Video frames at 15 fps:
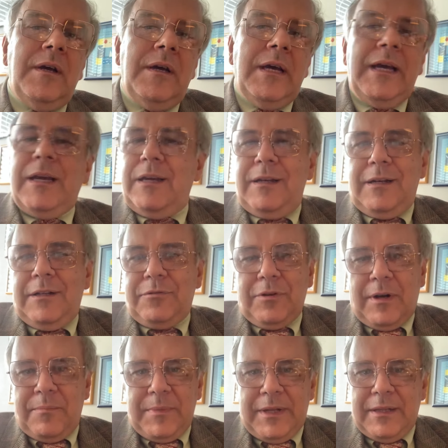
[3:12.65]
e
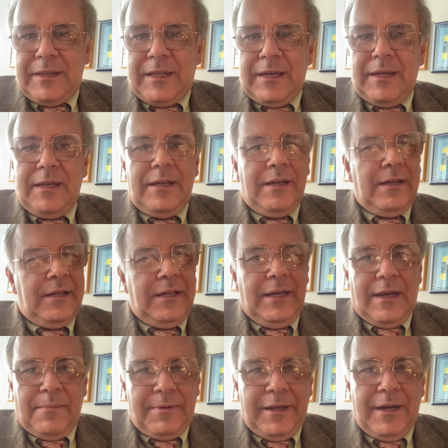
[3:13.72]
naturalmente i
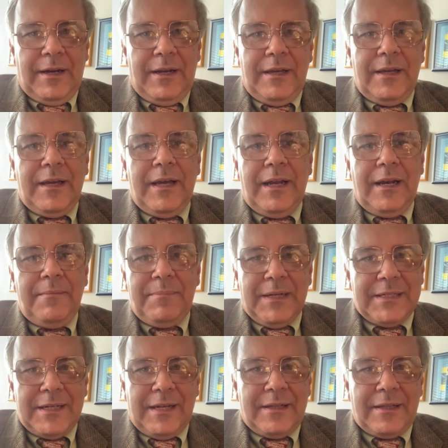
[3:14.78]
capelli e le
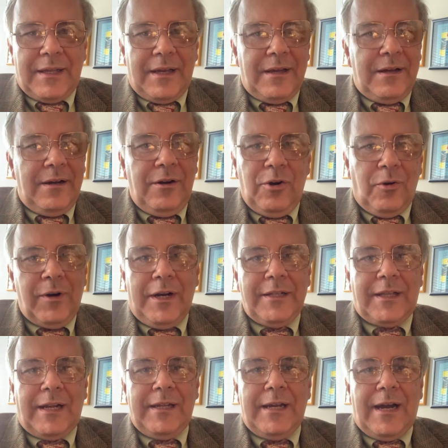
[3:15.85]
basette non le
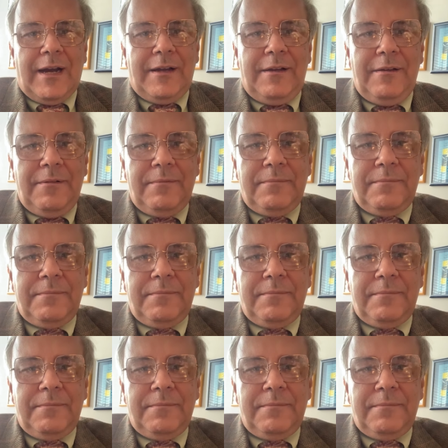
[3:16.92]
tagliai.